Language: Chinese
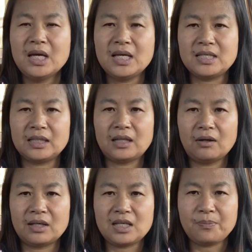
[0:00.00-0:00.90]
已经到
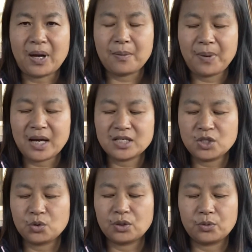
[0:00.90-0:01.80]
了一百八十
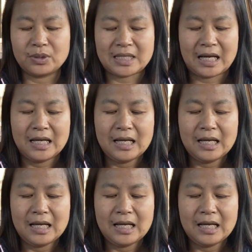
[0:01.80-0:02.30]
九个国家，